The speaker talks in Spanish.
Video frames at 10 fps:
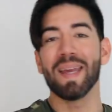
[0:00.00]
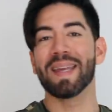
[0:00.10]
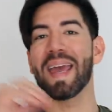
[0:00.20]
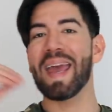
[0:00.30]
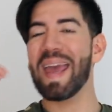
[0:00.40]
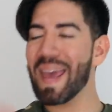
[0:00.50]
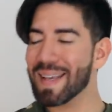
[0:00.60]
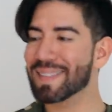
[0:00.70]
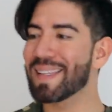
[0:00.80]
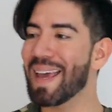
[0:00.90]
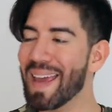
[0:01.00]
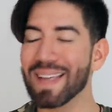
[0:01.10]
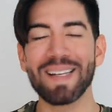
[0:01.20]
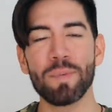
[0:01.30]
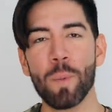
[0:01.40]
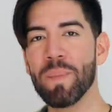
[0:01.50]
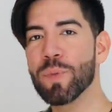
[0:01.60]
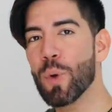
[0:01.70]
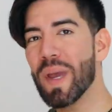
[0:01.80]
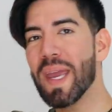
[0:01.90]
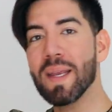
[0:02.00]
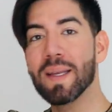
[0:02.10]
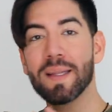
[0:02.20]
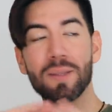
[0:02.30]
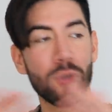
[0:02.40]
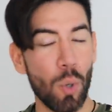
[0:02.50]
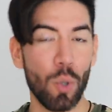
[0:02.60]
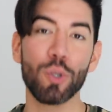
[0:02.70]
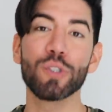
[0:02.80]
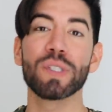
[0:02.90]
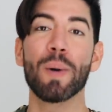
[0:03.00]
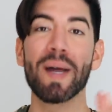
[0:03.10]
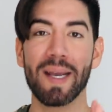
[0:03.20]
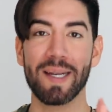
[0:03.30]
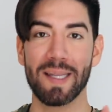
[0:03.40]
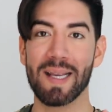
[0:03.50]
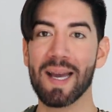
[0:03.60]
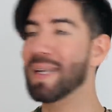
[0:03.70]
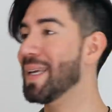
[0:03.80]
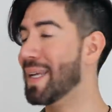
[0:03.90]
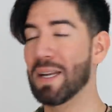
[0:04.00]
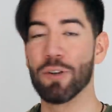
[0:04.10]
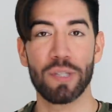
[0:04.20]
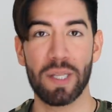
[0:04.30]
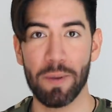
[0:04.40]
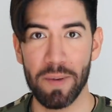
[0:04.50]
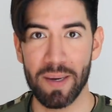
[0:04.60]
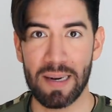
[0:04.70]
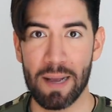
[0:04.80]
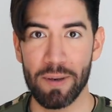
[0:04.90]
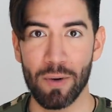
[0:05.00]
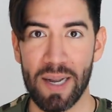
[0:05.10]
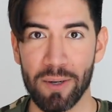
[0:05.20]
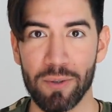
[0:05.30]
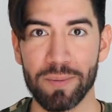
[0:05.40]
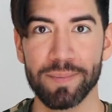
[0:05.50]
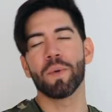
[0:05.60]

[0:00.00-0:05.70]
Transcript: Que este es el momento en que todos te van a criticar y que no se te ve bien el cabello largo.